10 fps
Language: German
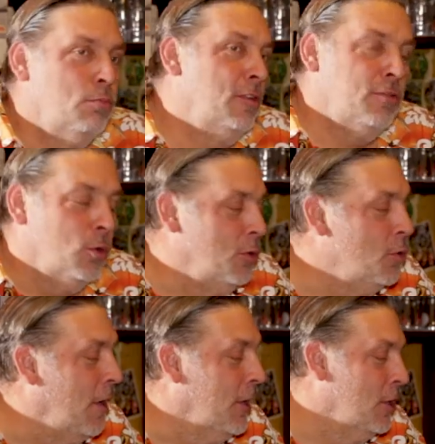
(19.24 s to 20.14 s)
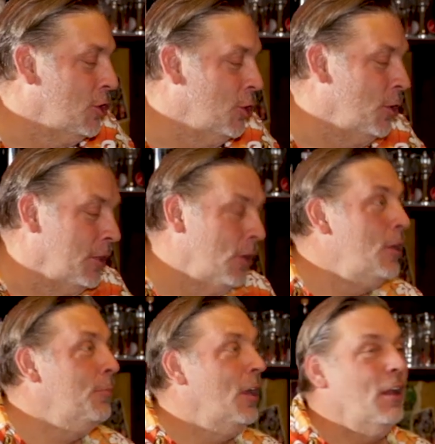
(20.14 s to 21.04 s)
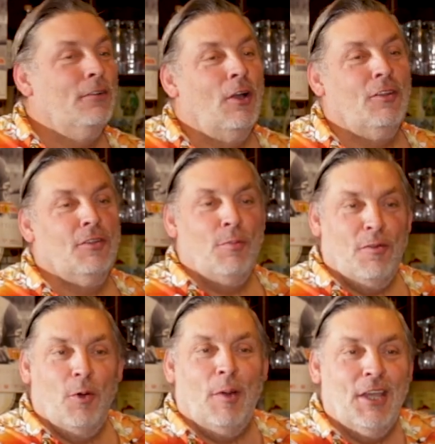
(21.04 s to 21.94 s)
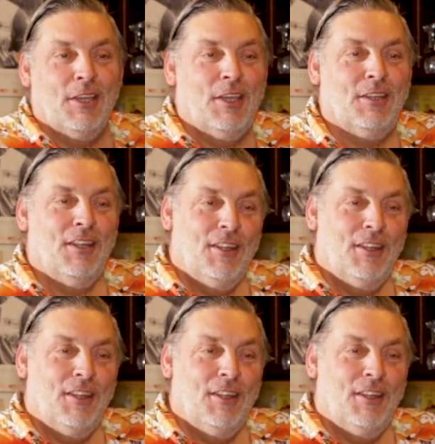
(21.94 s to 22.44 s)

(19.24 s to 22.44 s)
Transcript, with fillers: Bist durch Zufall hier. Schön. Nein hast du mal vorbeigekickt.